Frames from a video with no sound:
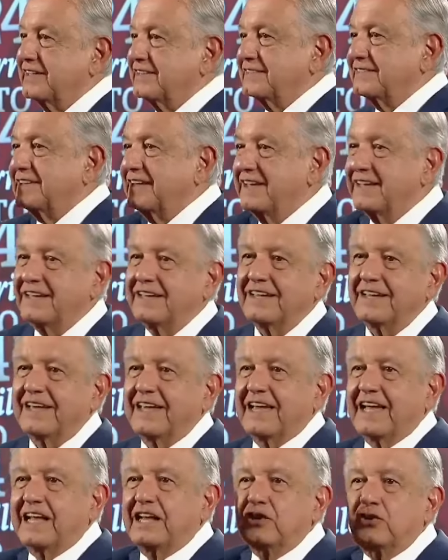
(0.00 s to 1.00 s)
esté
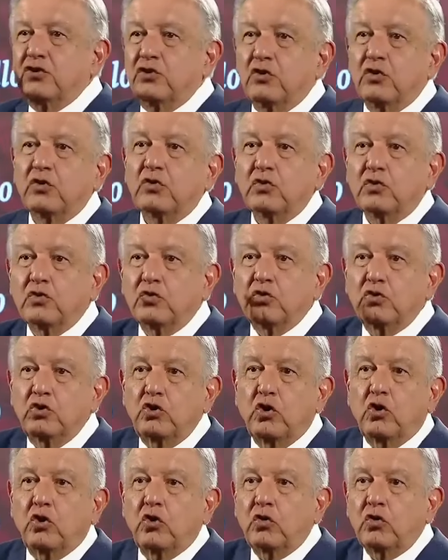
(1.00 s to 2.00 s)
en el no,
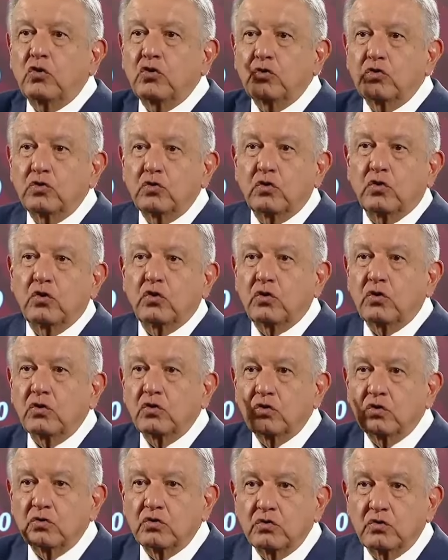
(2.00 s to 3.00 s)
no,
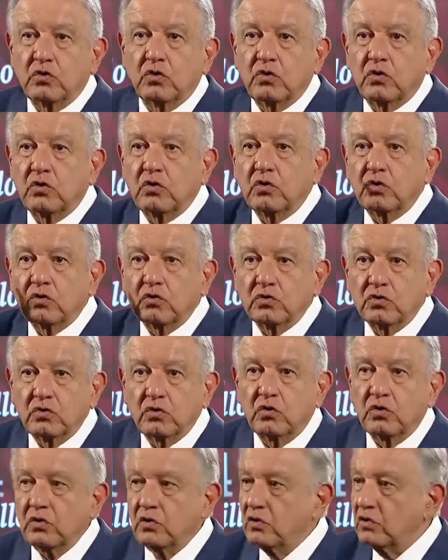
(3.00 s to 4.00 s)
no, no,
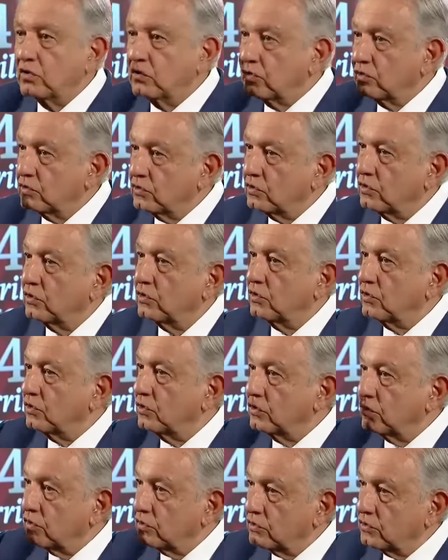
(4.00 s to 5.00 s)
no,
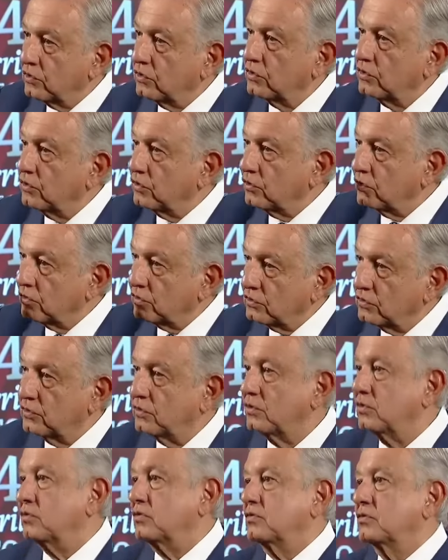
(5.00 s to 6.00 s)
no, no,
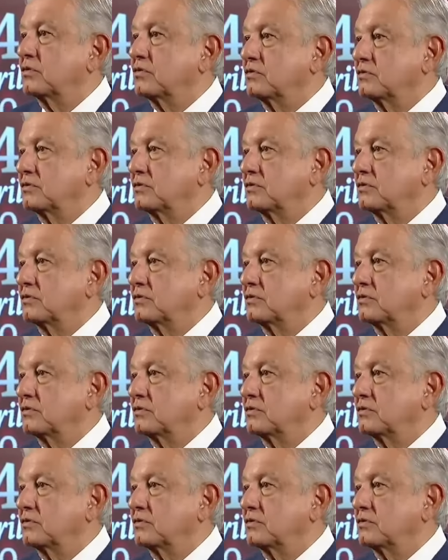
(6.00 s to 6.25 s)
no.